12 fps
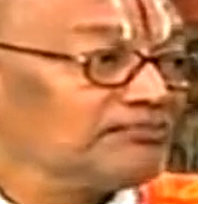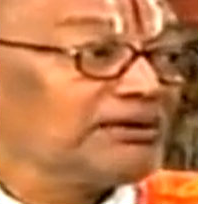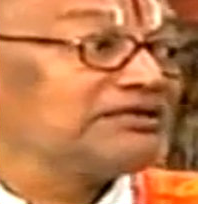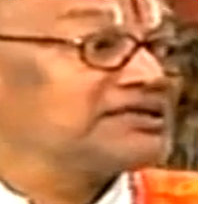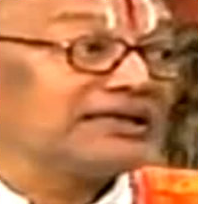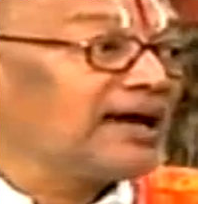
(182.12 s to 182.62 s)

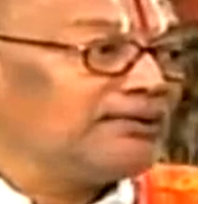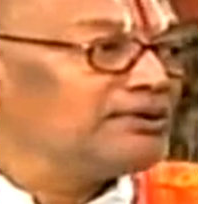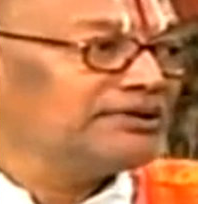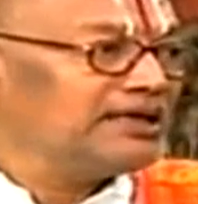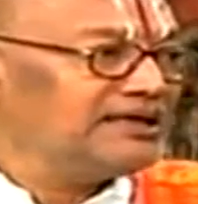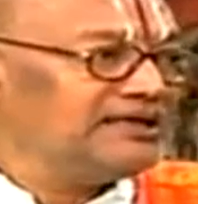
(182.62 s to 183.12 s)
పంచకాలం
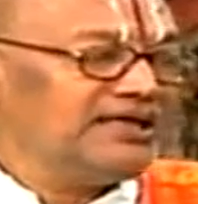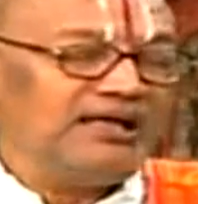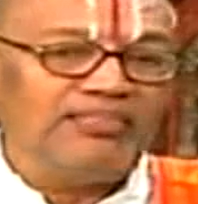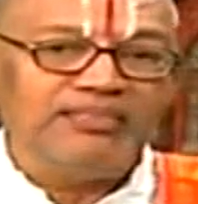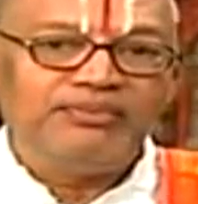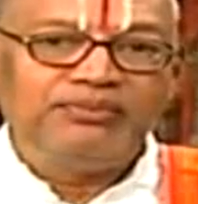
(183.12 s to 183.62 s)
అంటాం కదా
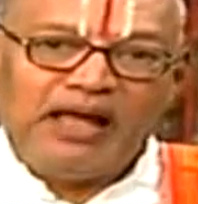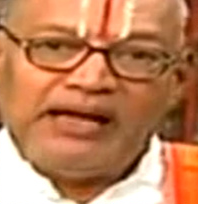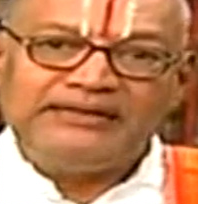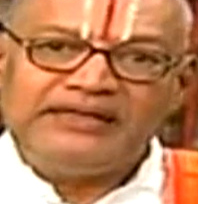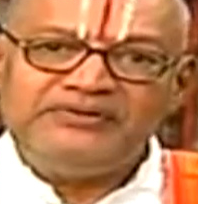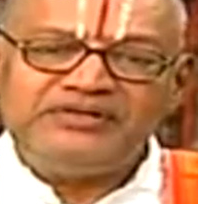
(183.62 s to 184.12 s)

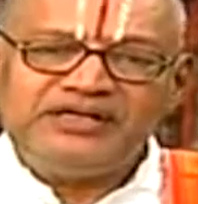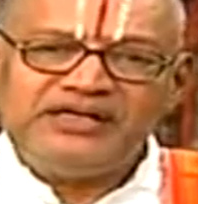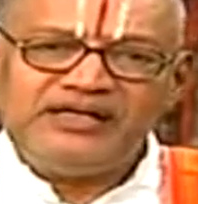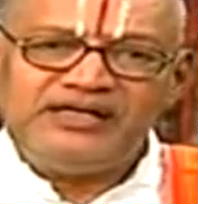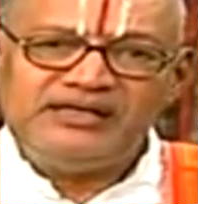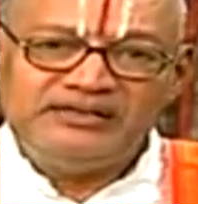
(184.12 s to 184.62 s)
అంటే ఏమిటి
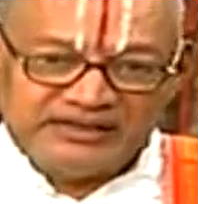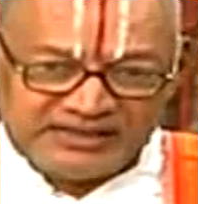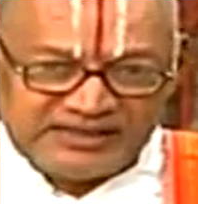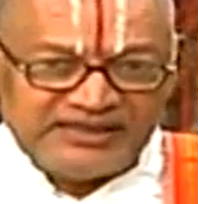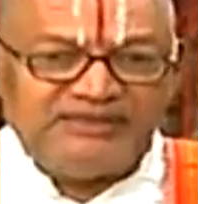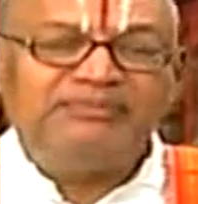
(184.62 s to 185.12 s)

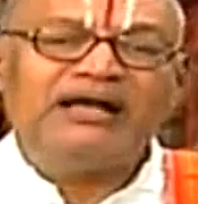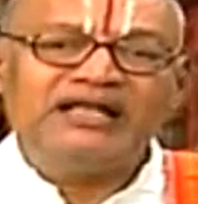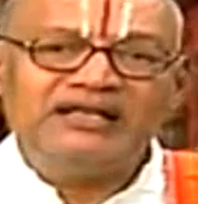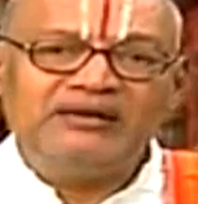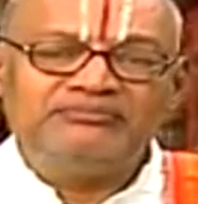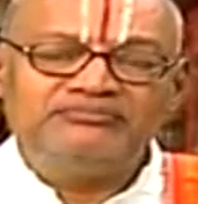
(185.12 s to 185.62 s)
ఈ
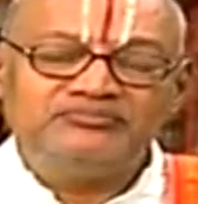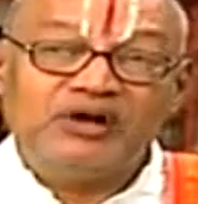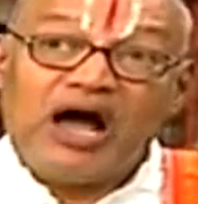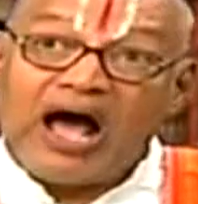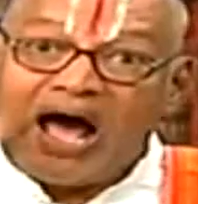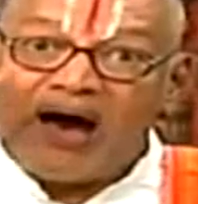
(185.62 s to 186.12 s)
మలినం
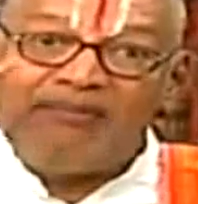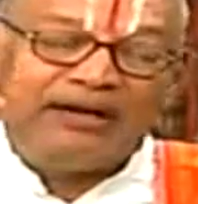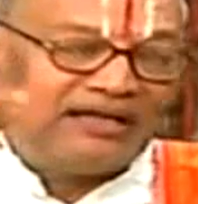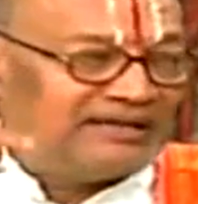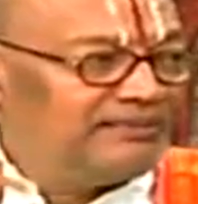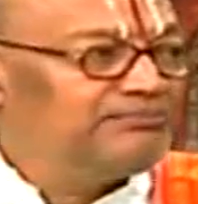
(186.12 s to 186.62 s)
ఆ
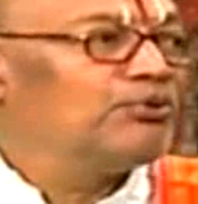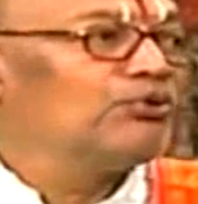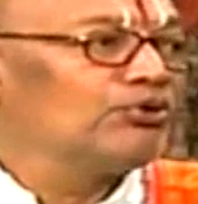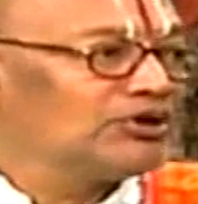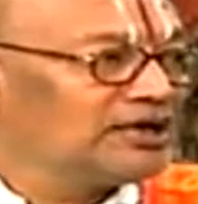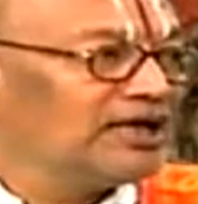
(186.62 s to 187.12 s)
మలినం
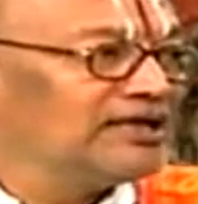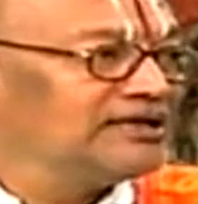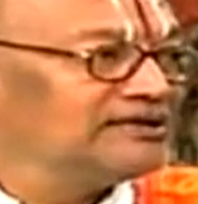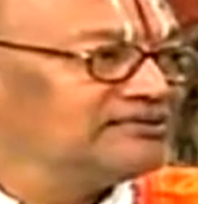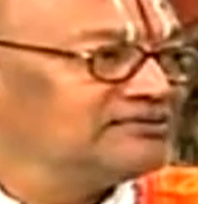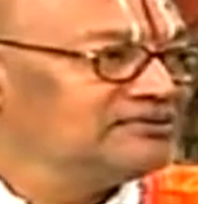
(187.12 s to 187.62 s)
పోగొట్టాలి
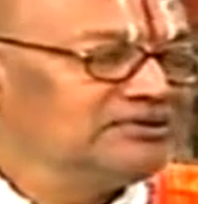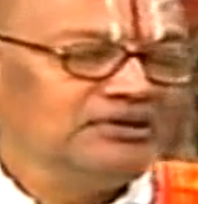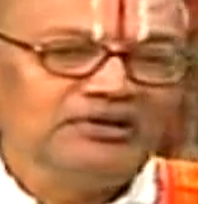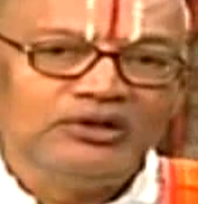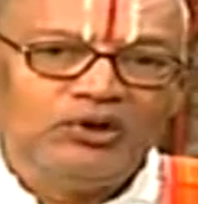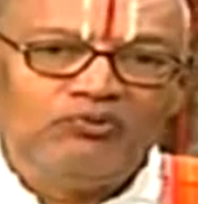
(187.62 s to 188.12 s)

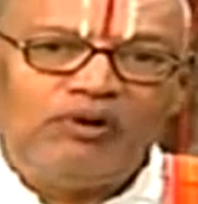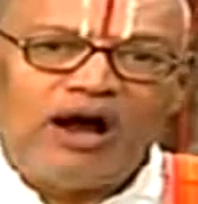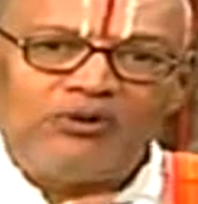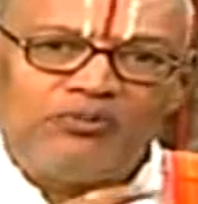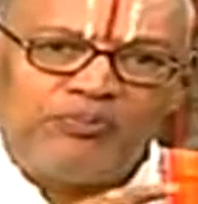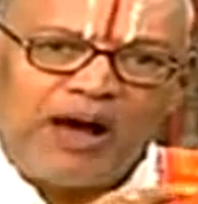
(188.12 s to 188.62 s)

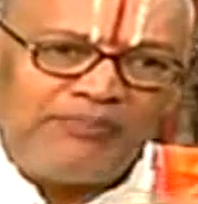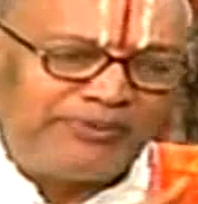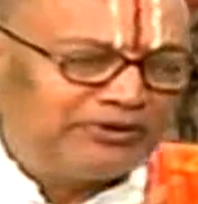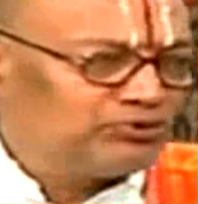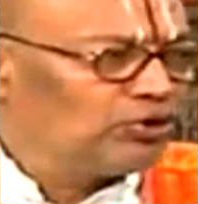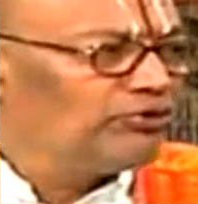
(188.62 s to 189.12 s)
వాడు
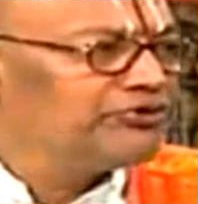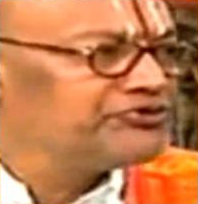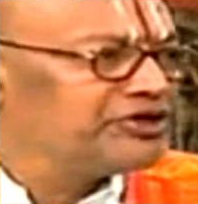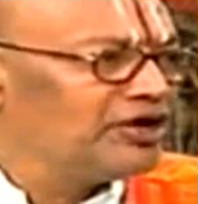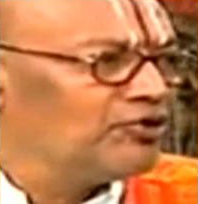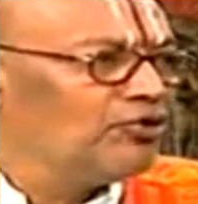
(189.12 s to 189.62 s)
పాపంతో
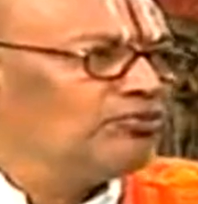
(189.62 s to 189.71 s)
వచ్చాడు